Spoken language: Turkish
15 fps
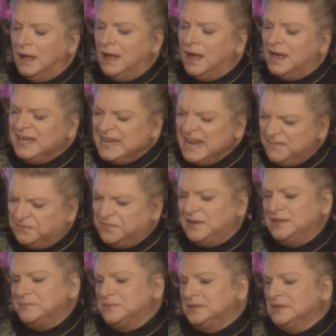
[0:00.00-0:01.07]
aile
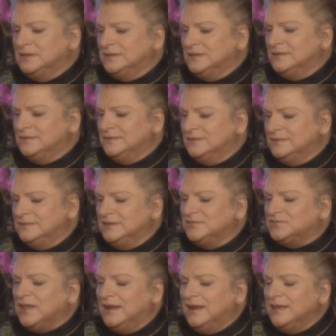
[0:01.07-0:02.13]
filmi
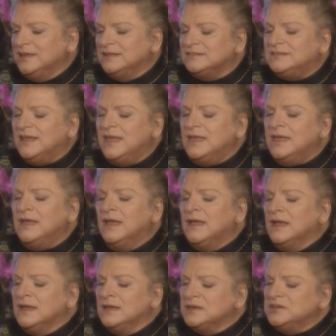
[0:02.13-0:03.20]
niteliğinde evet,
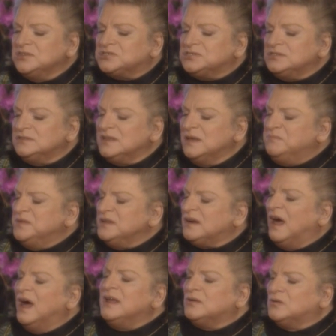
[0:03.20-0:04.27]
içinde
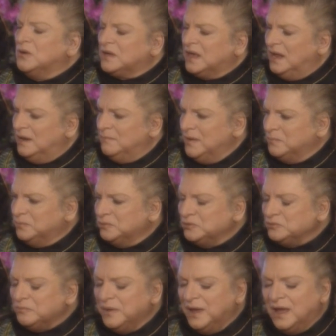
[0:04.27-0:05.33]
bir argo kelime
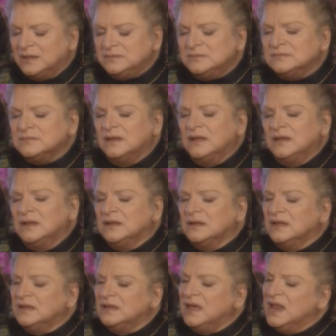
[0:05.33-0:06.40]
bulunmayan
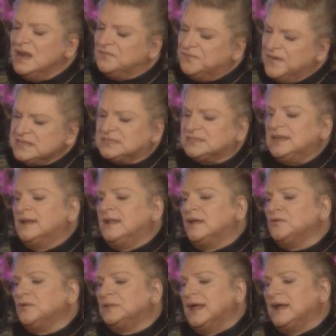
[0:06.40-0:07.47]
enfes
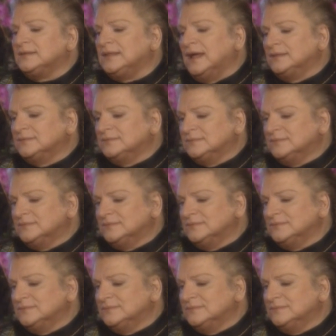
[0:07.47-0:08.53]
senaryolardan
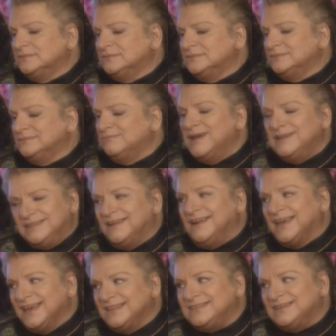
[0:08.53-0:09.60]

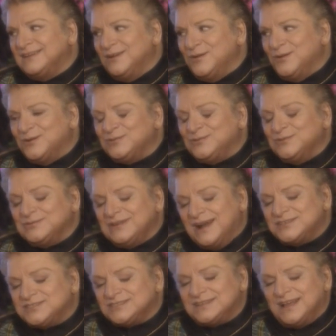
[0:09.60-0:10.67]
meydana getiriliyordu
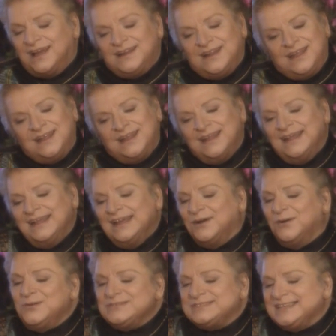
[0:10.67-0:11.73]
naçizane. Evet.
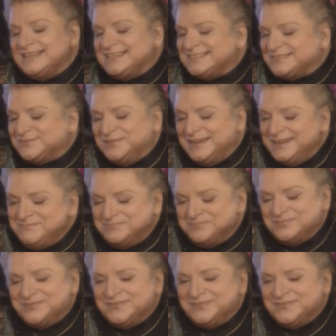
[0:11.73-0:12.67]
18 film,